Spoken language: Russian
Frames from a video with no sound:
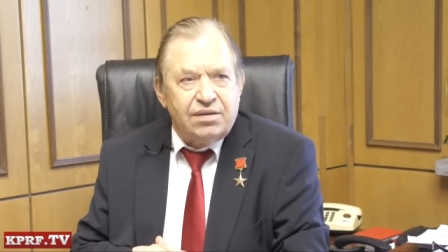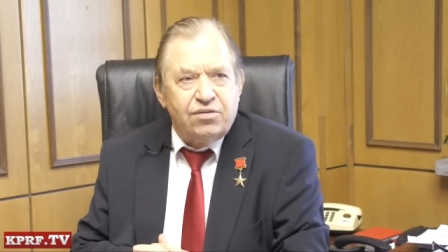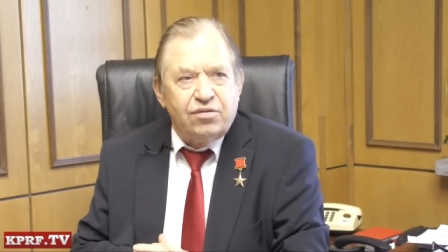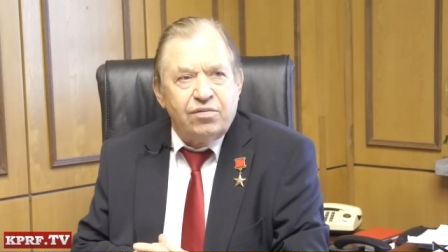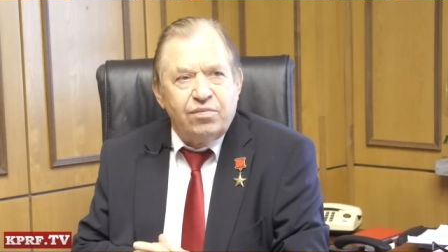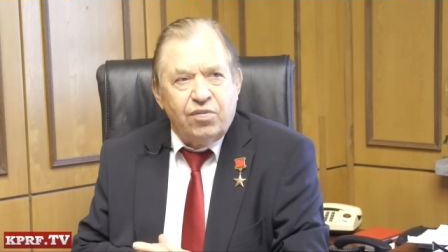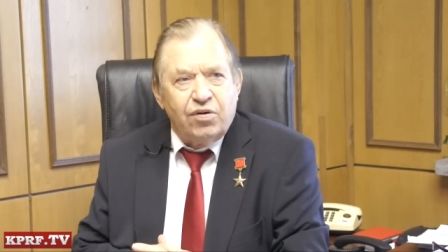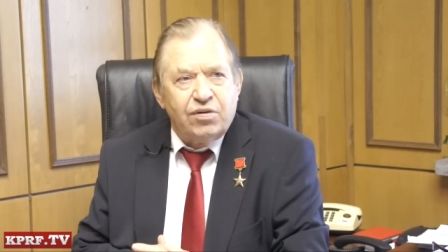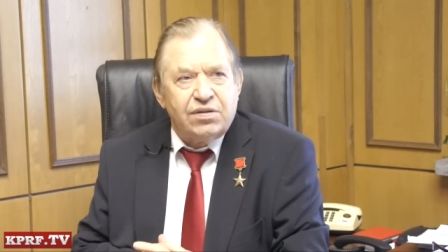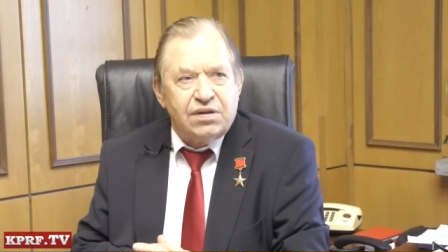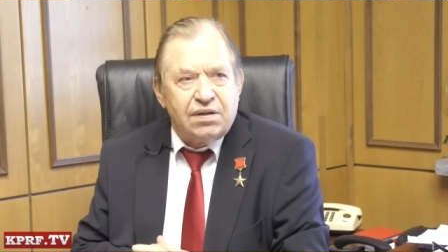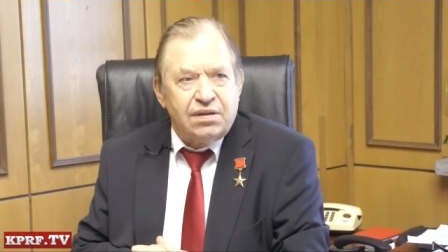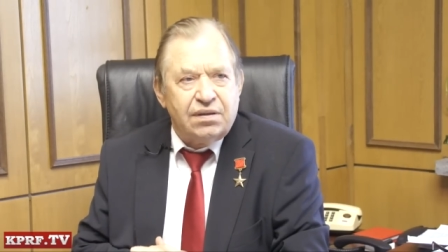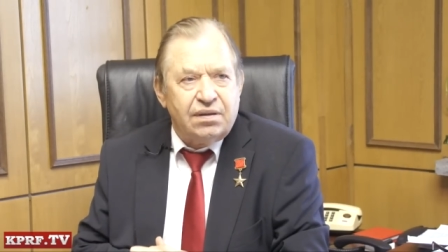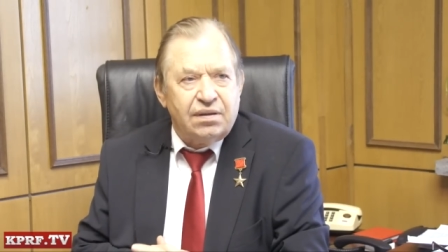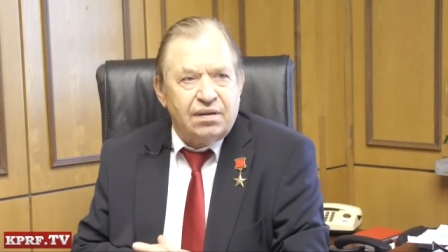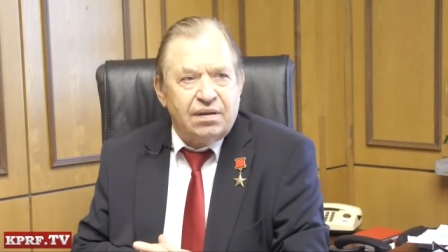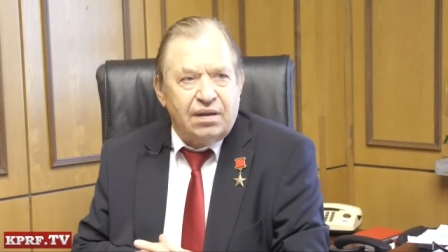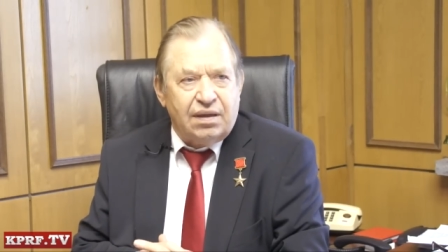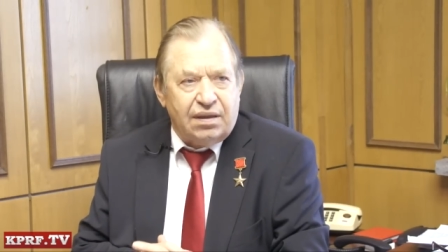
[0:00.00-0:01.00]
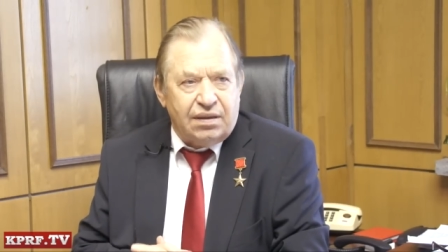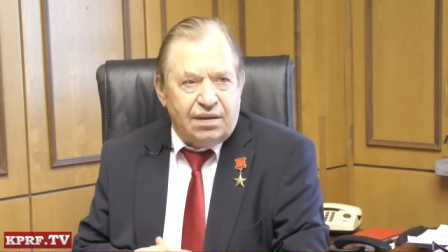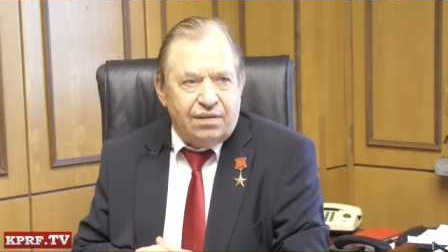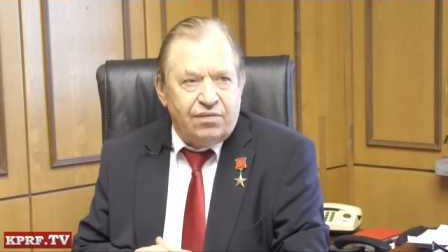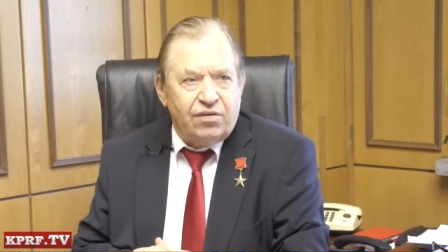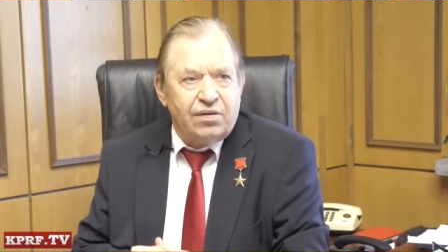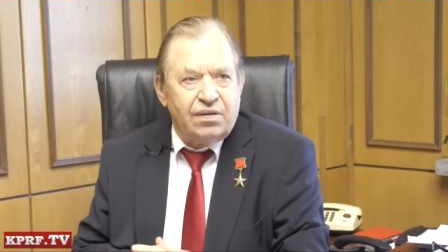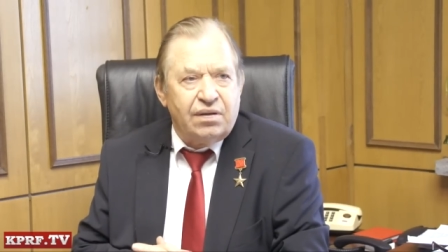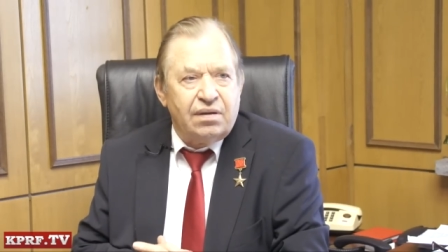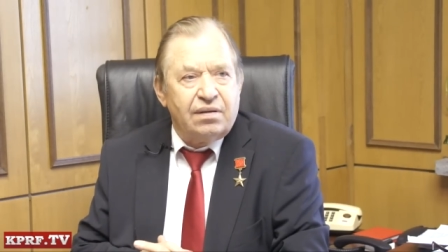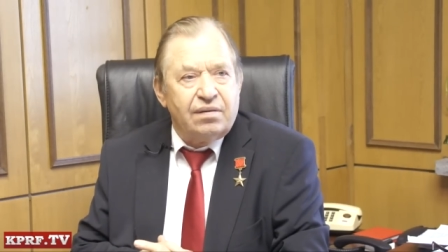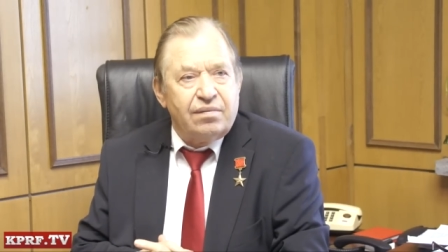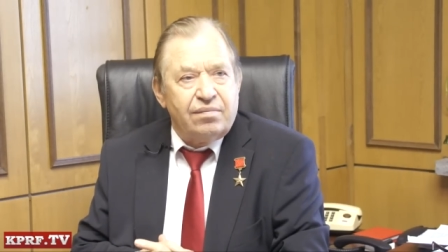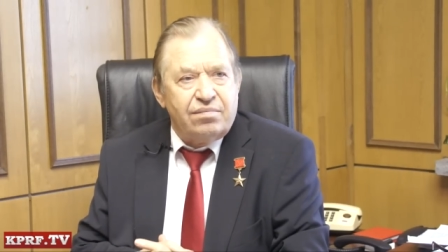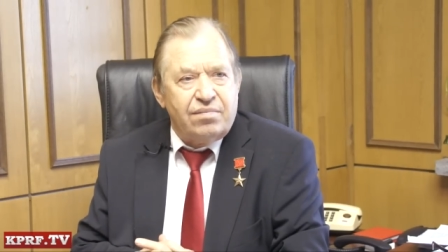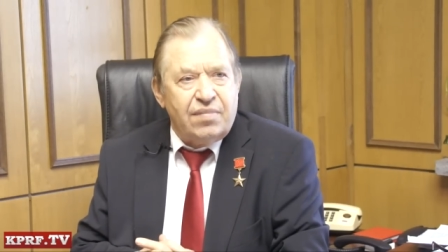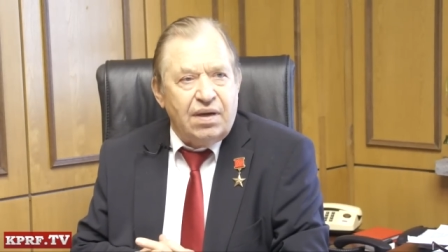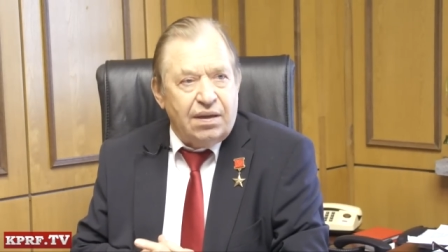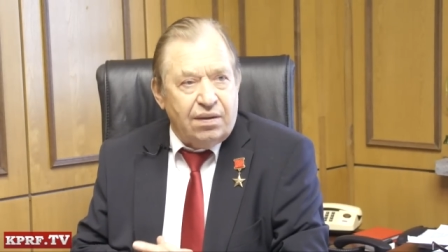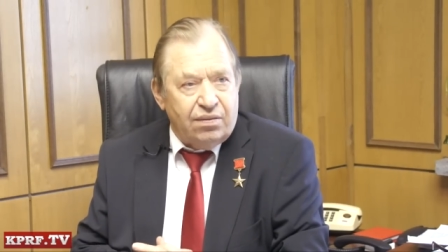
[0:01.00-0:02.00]
чуть больше 1
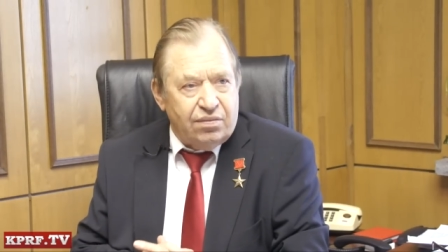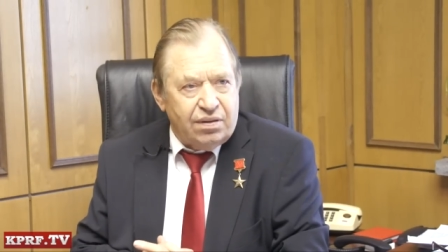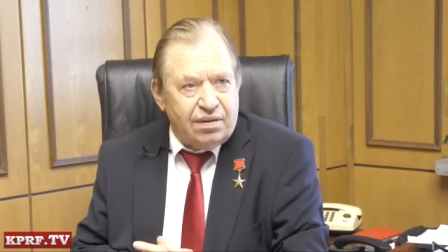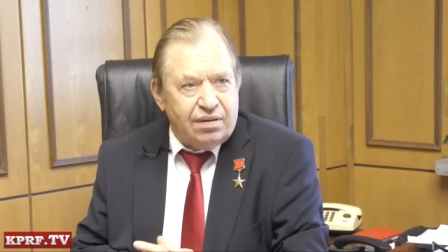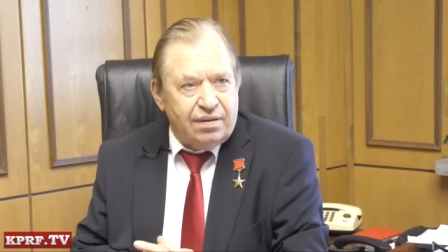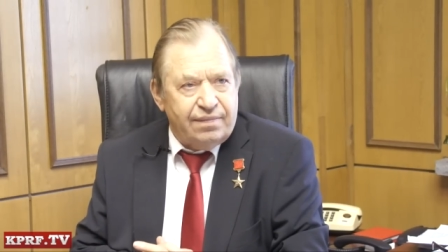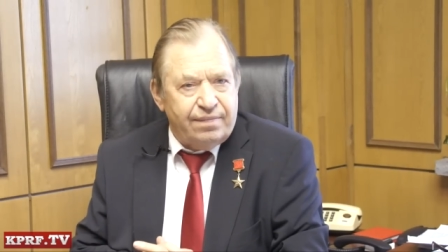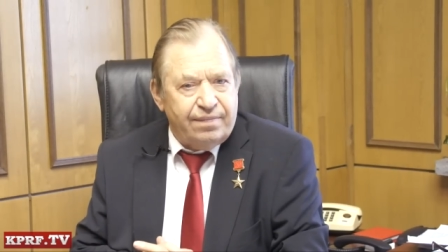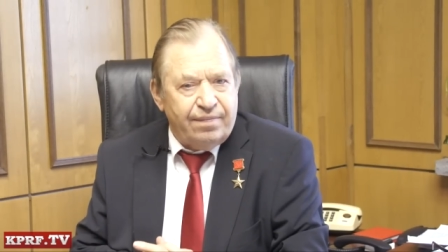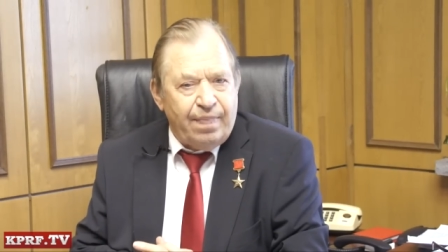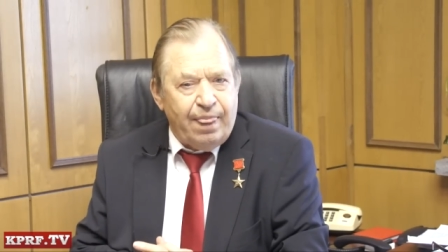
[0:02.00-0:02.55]
миллиона.